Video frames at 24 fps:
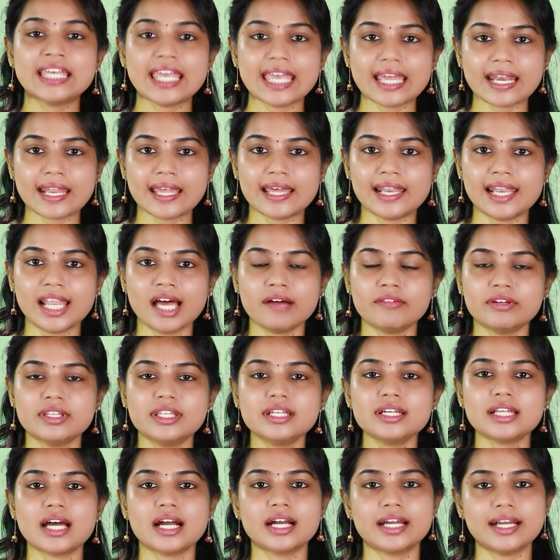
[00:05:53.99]
கீரையெல்லாம்
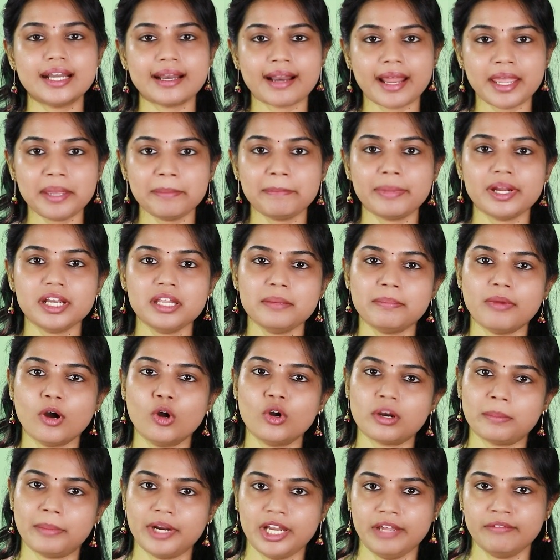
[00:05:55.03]
வந்து நாங்கள் ட்ரை பண்ணி
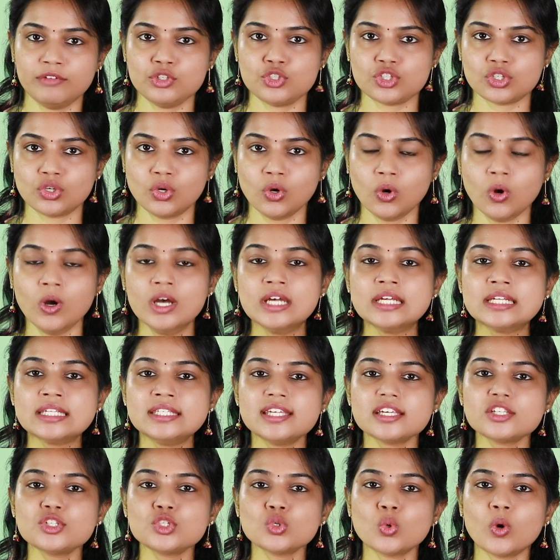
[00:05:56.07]
பவுடர் பண்ணி வச்சுருக்கோம்
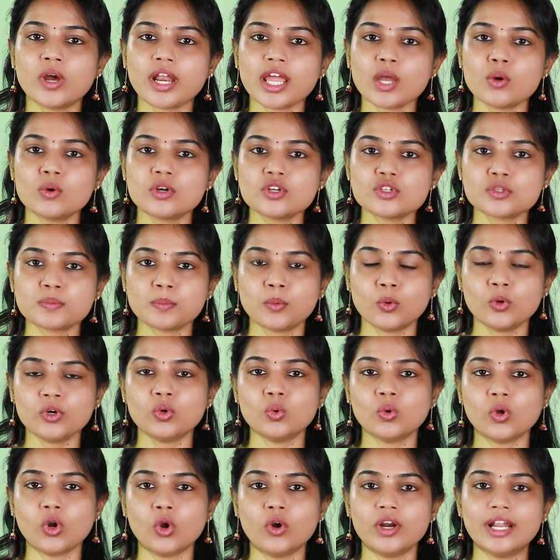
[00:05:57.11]
ஜஸ்ட் ஒரே ஒரு ஸ்பூன்
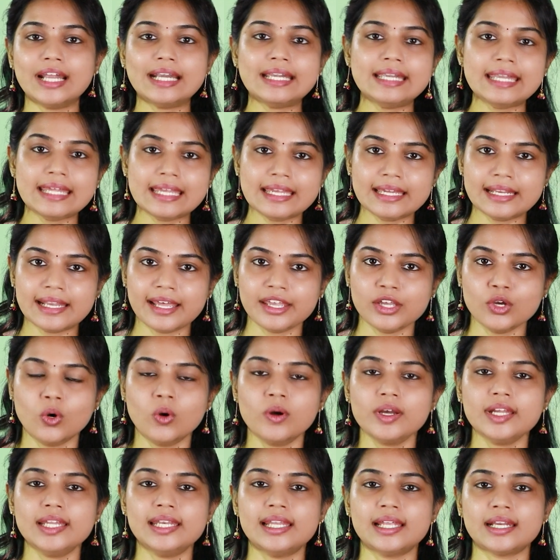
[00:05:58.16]
உங்களோட டீலையோ
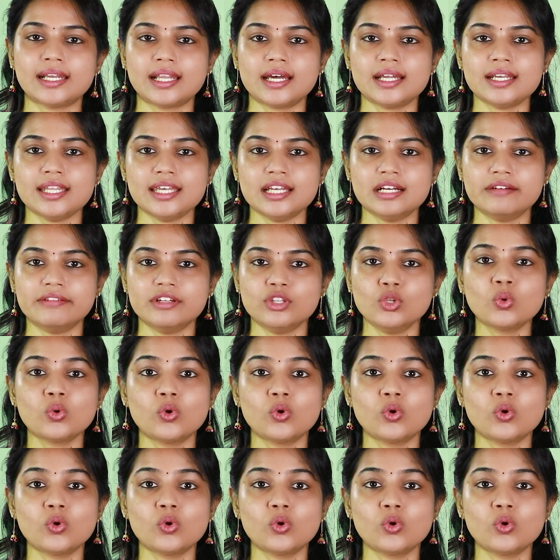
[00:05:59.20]
இல்லைன்னா நீங்கள் வந்து